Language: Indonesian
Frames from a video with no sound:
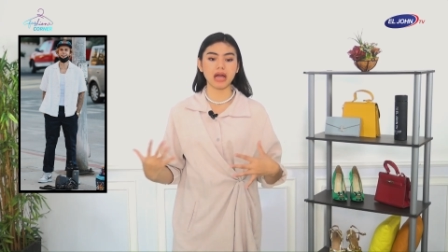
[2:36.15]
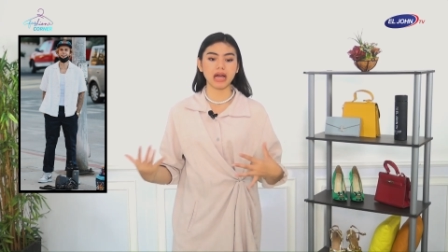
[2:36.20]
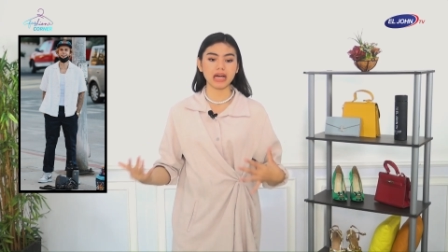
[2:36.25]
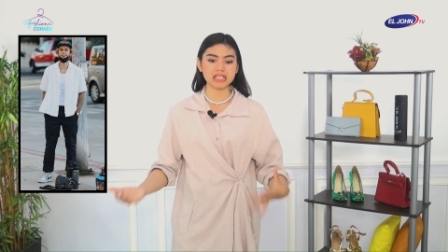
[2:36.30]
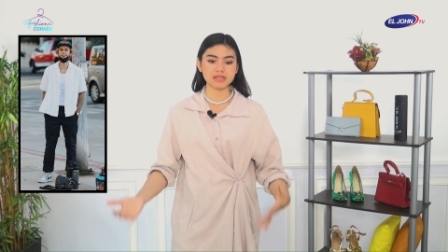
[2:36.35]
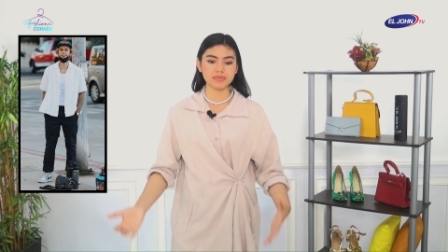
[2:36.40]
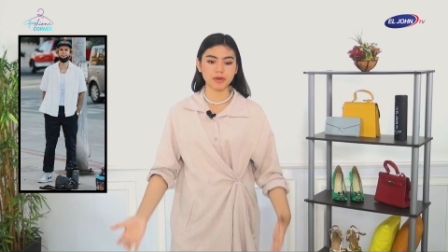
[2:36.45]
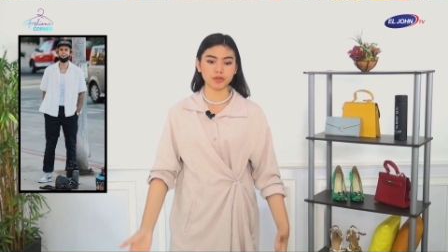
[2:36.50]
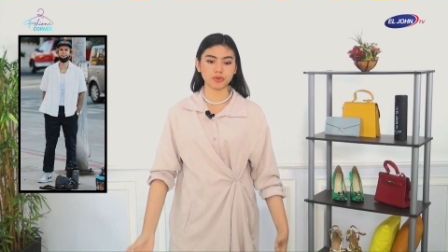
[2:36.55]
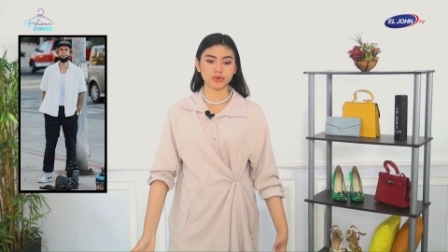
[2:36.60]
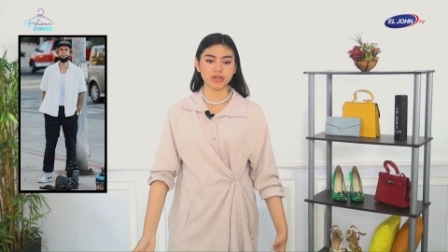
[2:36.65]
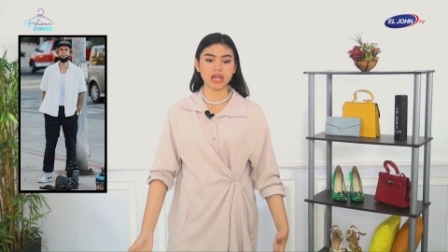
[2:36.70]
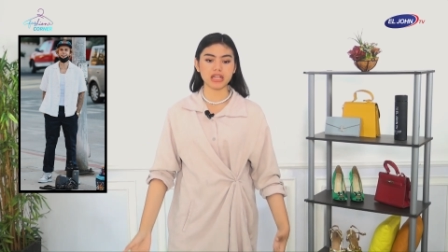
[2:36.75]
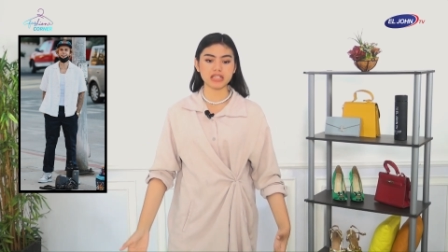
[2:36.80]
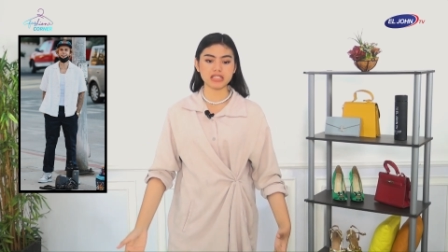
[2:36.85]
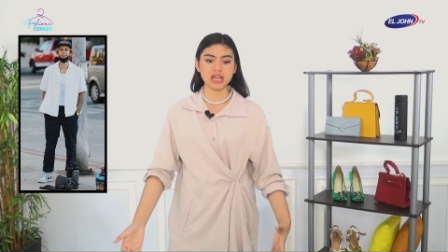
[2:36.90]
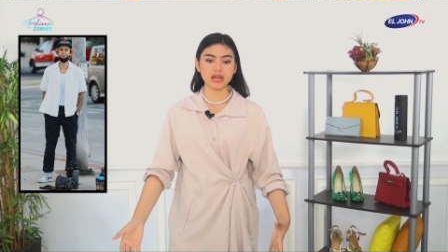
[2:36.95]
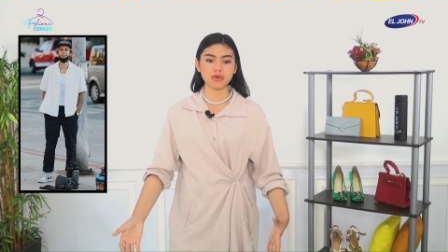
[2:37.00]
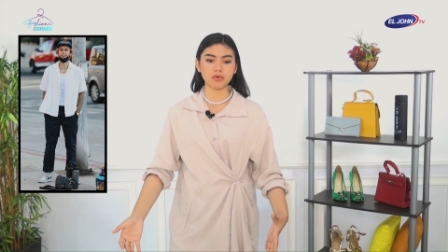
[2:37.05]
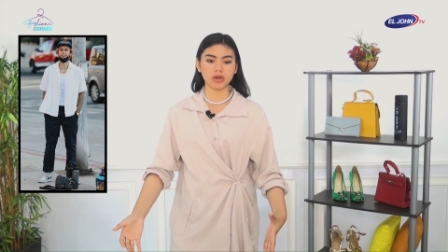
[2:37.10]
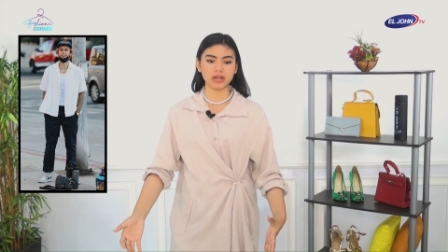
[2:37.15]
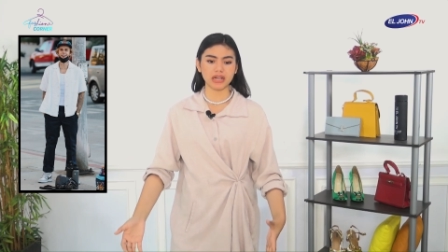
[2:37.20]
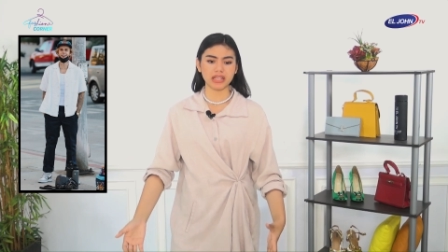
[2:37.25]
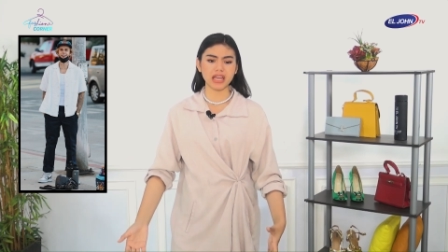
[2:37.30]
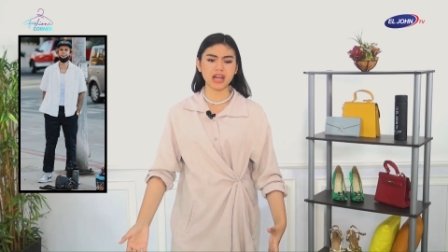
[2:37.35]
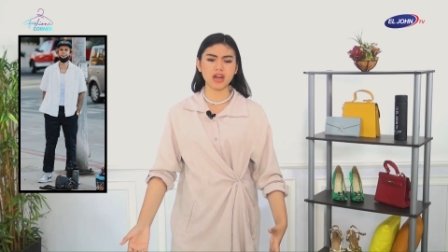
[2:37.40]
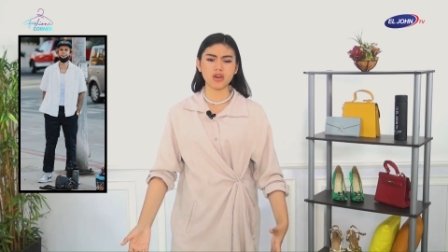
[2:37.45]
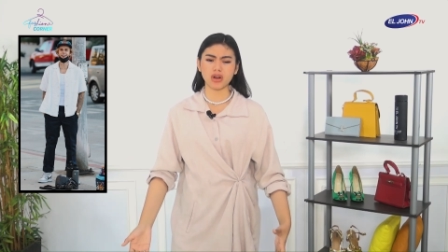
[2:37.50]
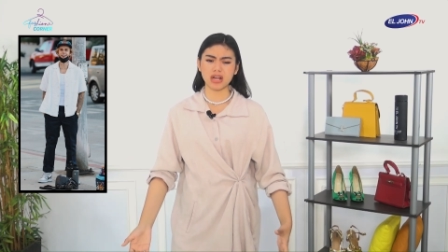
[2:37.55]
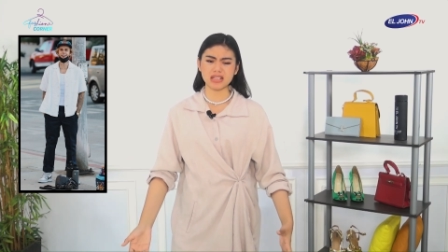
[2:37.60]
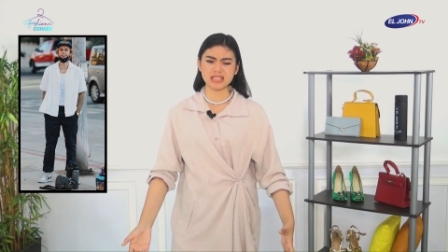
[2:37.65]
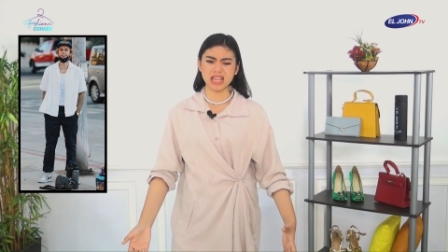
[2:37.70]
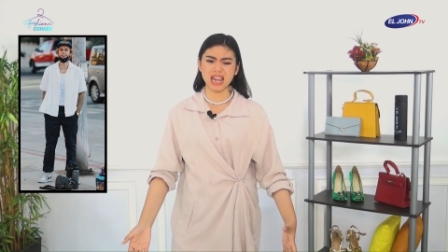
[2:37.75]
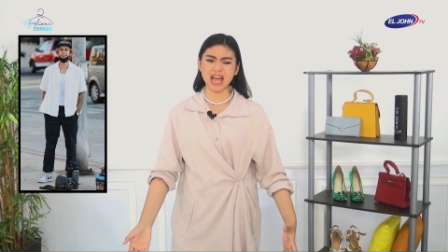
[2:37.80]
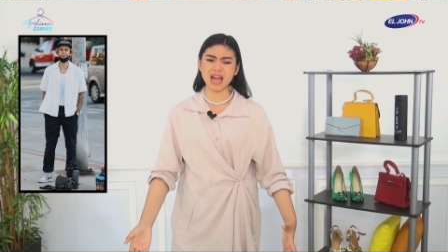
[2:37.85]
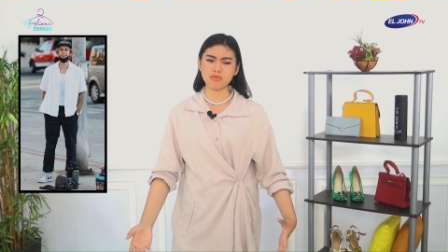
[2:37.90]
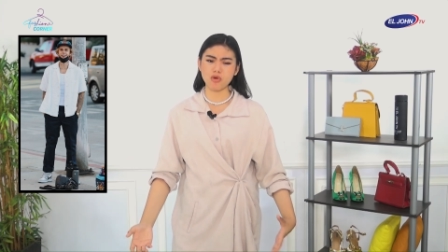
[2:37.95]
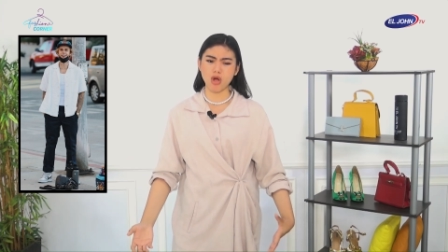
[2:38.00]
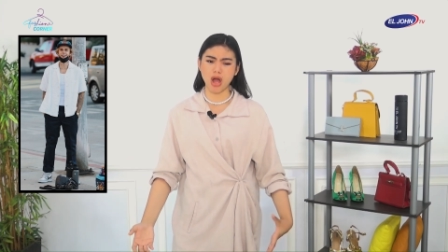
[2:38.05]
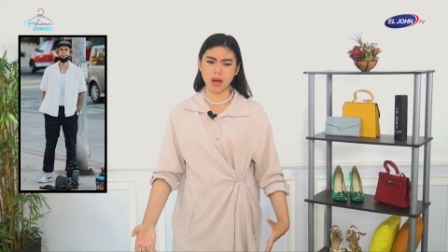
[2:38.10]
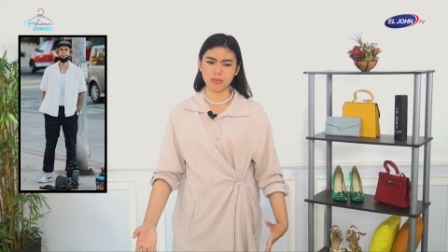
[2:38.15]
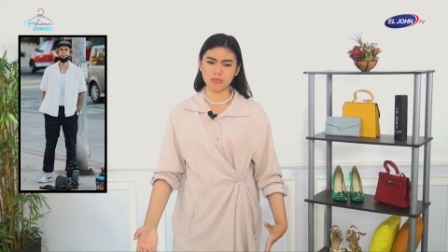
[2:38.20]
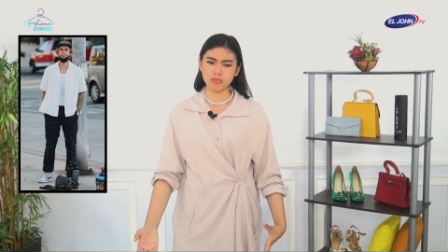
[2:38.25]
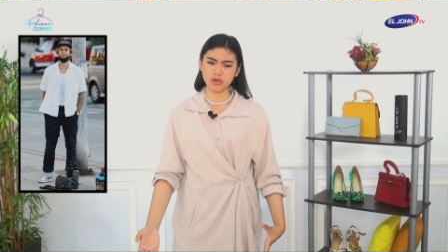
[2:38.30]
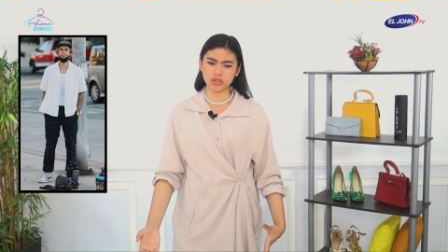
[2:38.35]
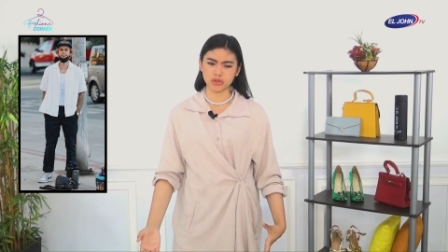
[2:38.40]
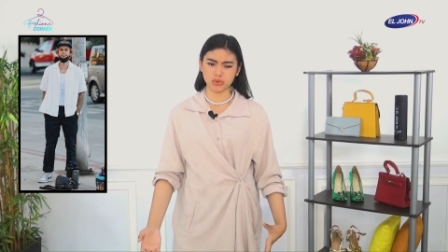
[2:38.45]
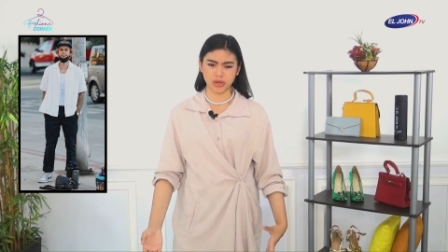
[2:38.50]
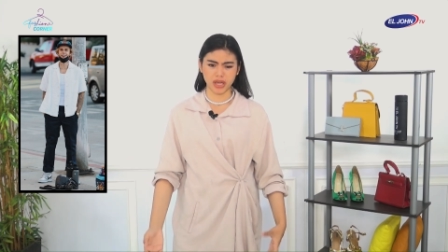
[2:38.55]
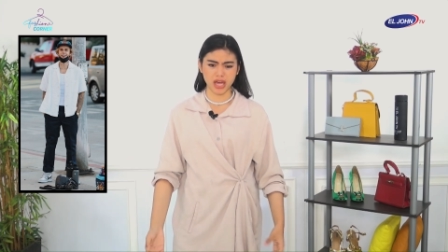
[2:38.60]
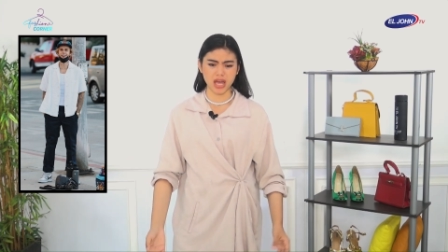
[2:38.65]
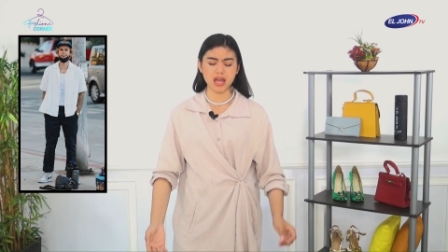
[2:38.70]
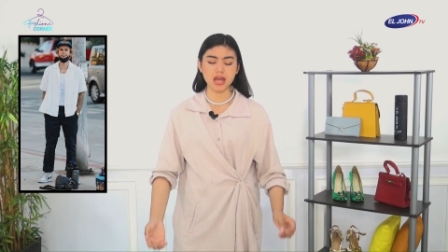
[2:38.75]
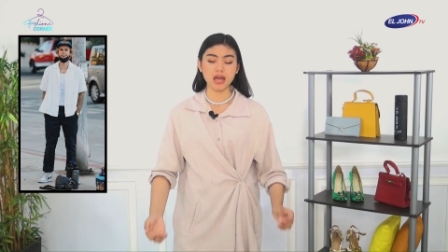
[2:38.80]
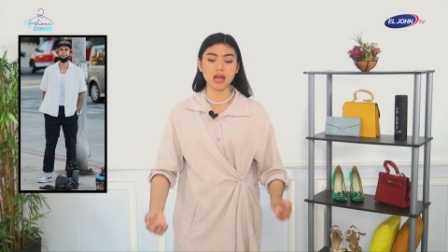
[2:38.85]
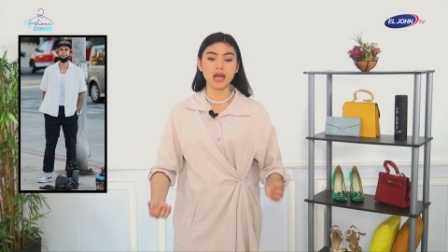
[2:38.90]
bahkan sepatunya aja warnanya kalau nggak salah abu-abu itu ya